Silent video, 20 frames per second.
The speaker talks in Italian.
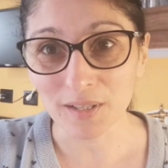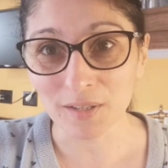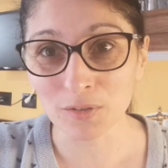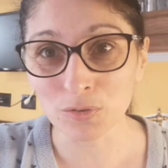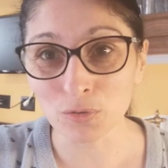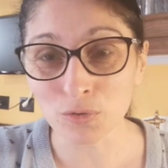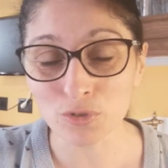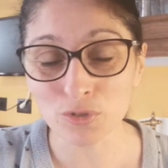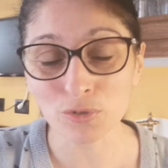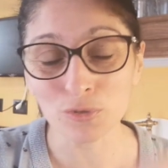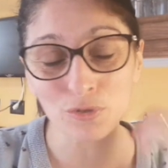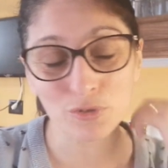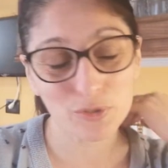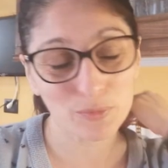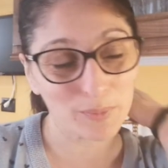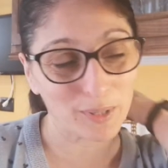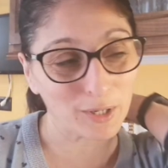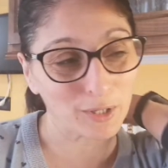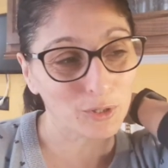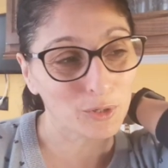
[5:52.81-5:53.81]
non, non
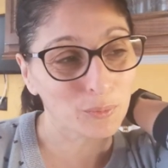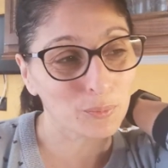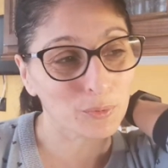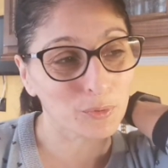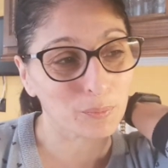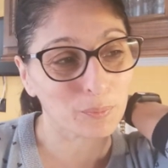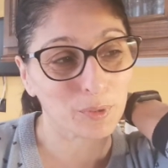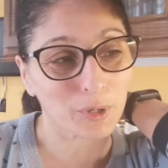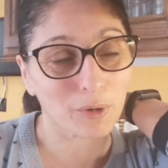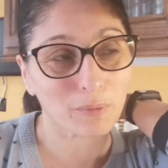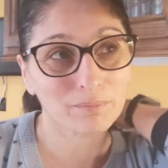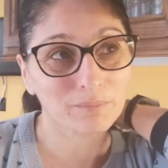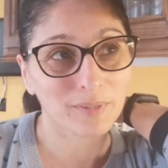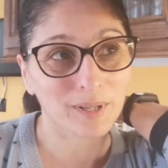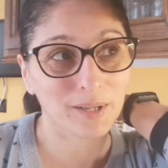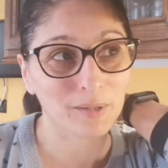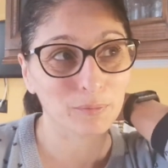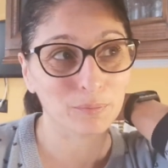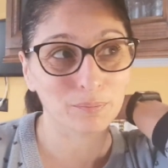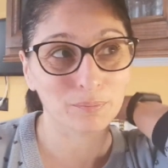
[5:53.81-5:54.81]
sbaglio più però
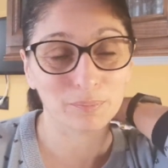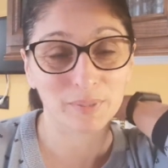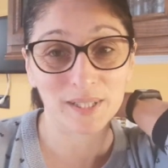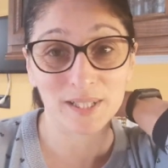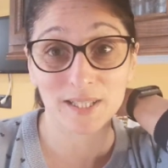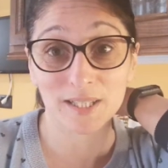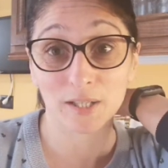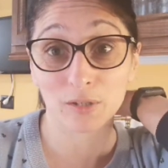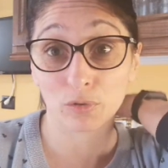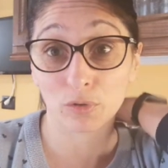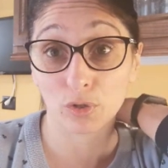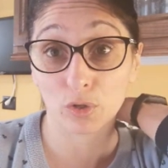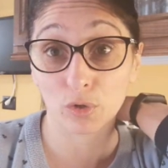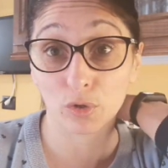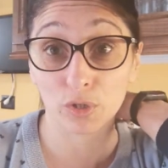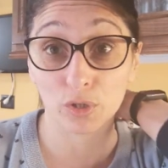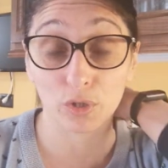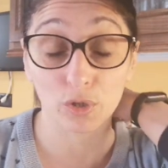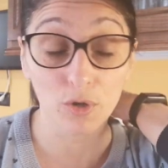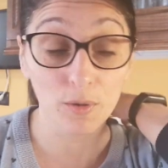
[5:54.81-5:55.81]
è un pensiero che
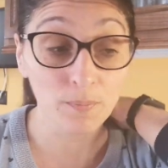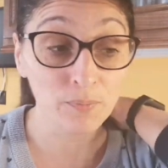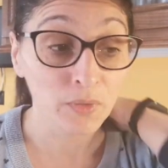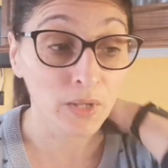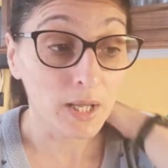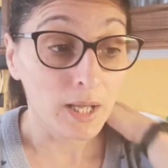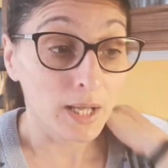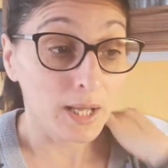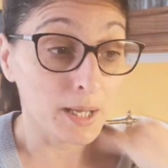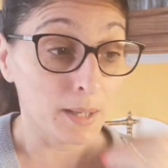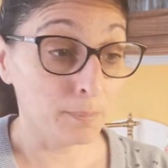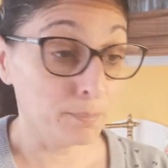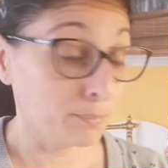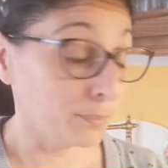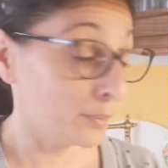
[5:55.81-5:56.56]
ho io e